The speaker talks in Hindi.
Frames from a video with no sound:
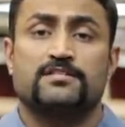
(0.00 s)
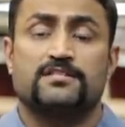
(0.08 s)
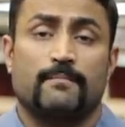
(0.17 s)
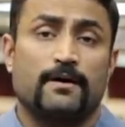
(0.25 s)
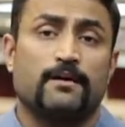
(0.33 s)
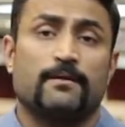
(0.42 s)

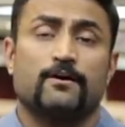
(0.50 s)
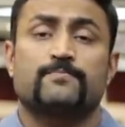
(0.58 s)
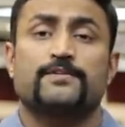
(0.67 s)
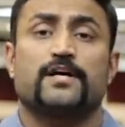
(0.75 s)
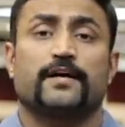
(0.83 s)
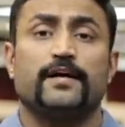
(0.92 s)
स्टमक है
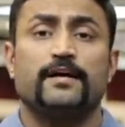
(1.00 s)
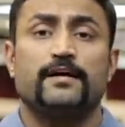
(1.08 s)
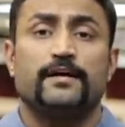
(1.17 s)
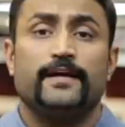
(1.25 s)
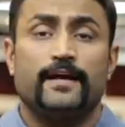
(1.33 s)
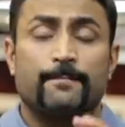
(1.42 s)
उसमें जाके
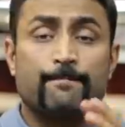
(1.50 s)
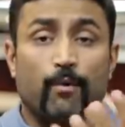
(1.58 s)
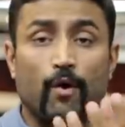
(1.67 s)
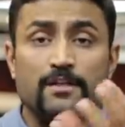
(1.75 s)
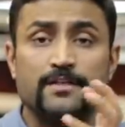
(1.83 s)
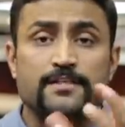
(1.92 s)
एक
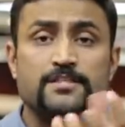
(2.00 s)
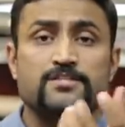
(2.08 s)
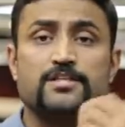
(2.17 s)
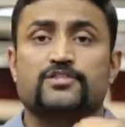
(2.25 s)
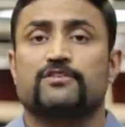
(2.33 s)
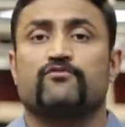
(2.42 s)
बॉल जैसा
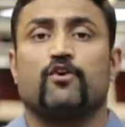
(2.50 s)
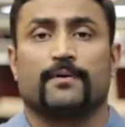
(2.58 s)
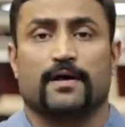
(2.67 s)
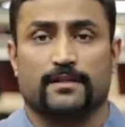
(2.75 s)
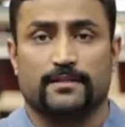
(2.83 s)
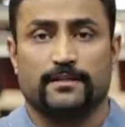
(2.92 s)
स्ट्रक्चर फॉर्म
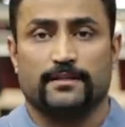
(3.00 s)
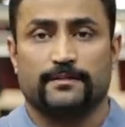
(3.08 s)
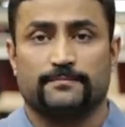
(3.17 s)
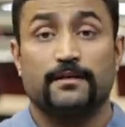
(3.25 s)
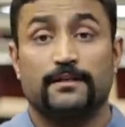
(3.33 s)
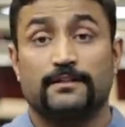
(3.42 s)
कर देते हैं
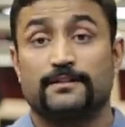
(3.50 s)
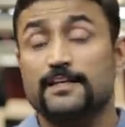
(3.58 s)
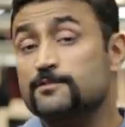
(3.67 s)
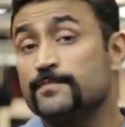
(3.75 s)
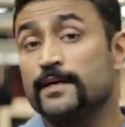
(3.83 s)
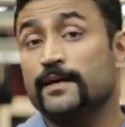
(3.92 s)

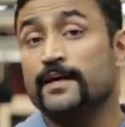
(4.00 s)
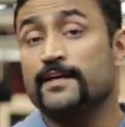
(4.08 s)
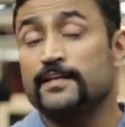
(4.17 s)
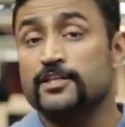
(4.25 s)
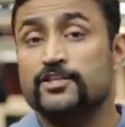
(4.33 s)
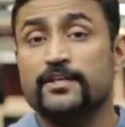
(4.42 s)
दस मिनट के
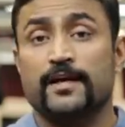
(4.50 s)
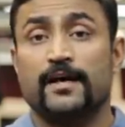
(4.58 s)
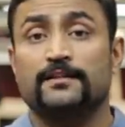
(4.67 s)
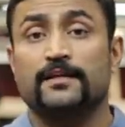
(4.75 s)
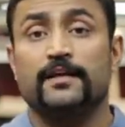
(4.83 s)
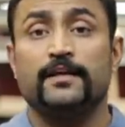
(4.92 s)
डाइजेशन के
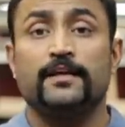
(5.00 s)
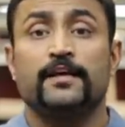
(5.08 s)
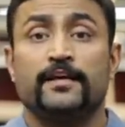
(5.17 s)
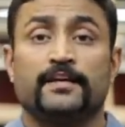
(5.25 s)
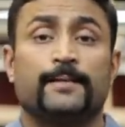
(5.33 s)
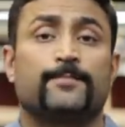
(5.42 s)
अंदर ही
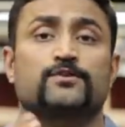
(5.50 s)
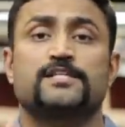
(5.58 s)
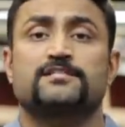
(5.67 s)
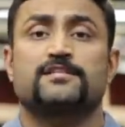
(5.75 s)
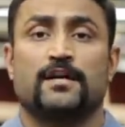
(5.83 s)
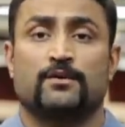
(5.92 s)
ये
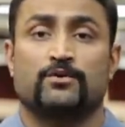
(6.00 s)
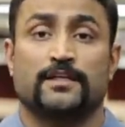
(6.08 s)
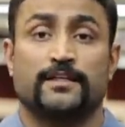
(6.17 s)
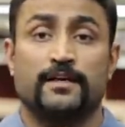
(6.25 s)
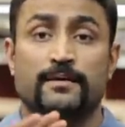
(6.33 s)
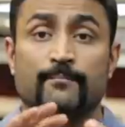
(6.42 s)
प्रोसेस स्टार्ट हो
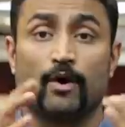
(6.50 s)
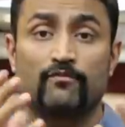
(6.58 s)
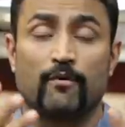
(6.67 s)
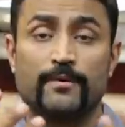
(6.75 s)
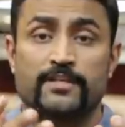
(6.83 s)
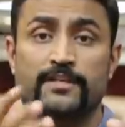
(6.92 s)
जाता है यानी बॉल
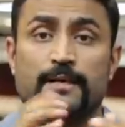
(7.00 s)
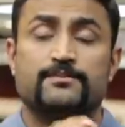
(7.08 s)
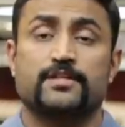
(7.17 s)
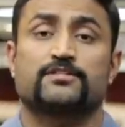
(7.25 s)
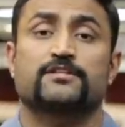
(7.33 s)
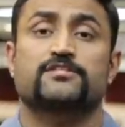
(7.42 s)
फॉर्मेशन टाइप
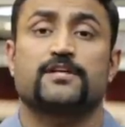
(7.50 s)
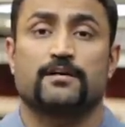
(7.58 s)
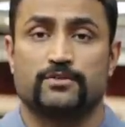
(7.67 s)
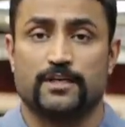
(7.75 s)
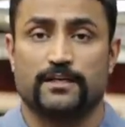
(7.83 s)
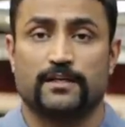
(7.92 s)
स्ट्रक्चर
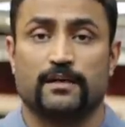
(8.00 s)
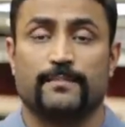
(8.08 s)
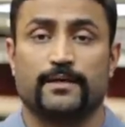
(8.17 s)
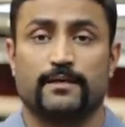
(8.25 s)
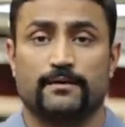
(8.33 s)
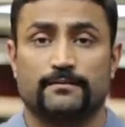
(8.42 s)
स्टार्ट हो जाता है
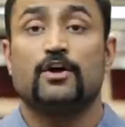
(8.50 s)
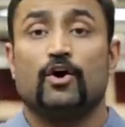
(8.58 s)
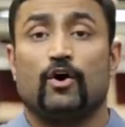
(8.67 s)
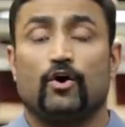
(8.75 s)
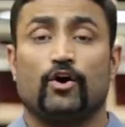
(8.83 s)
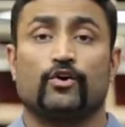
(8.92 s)
बनना
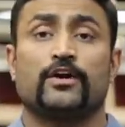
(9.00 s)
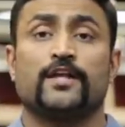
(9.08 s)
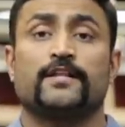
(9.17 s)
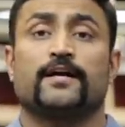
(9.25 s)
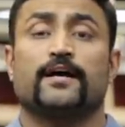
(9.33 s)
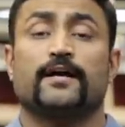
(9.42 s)
और उन्होंने
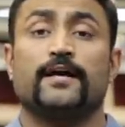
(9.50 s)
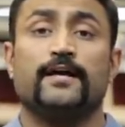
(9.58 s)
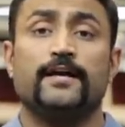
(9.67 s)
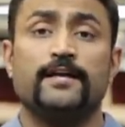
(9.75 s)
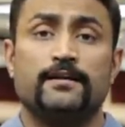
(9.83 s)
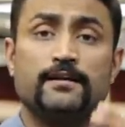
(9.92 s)
देखा कि
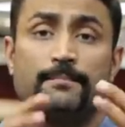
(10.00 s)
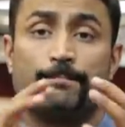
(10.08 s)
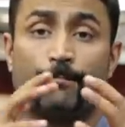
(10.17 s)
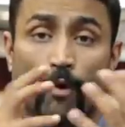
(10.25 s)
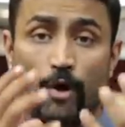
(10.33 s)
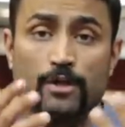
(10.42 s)
इन
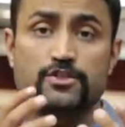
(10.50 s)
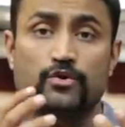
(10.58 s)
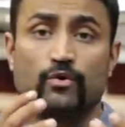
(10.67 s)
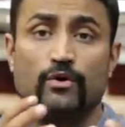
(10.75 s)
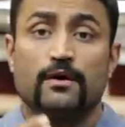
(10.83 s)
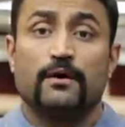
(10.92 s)
बॉल्स
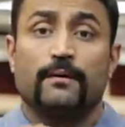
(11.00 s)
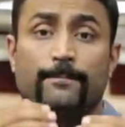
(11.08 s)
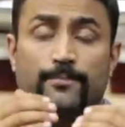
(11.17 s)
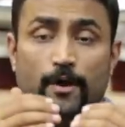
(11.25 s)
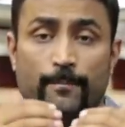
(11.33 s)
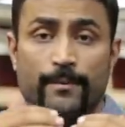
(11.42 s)
को
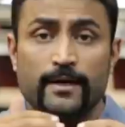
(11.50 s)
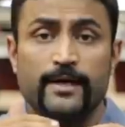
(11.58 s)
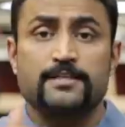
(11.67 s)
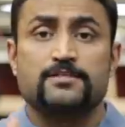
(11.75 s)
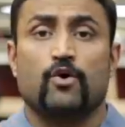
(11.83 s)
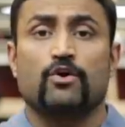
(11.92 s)
प्रॉपरली
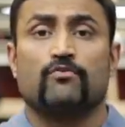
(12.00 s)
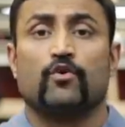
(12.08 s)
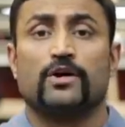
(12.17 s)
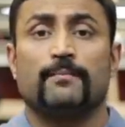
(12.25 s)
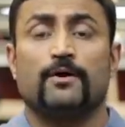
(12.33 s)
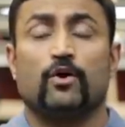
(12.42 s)
डिजोल्व
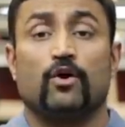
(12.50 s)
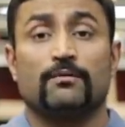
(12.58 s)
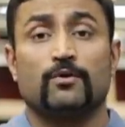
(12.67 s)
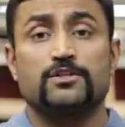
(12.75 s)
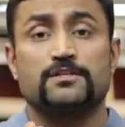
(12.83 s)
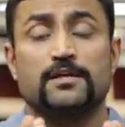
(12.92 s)
होने में
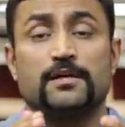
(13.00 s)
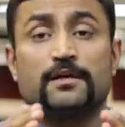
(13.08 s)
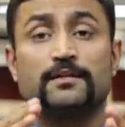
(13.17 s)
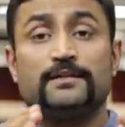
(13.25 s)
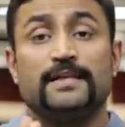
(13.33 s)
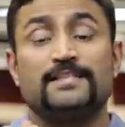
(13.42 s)
ऑलमोस्ट
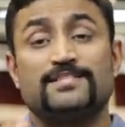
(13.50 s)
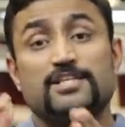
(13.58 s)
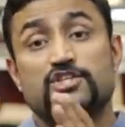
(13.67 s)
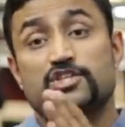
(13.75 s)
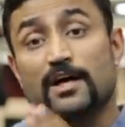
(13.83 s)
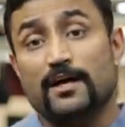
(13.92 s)
तीन से
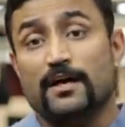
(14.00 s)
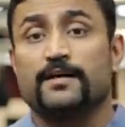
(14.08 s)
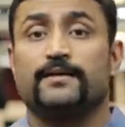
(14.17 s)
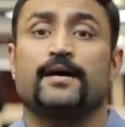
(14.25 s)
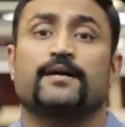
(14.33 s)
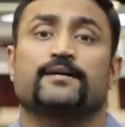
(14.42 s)
चार
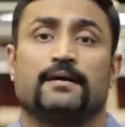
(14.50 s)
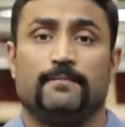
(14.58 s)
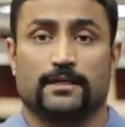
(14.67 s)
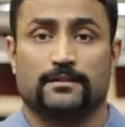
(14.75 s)
घंटे का टाइम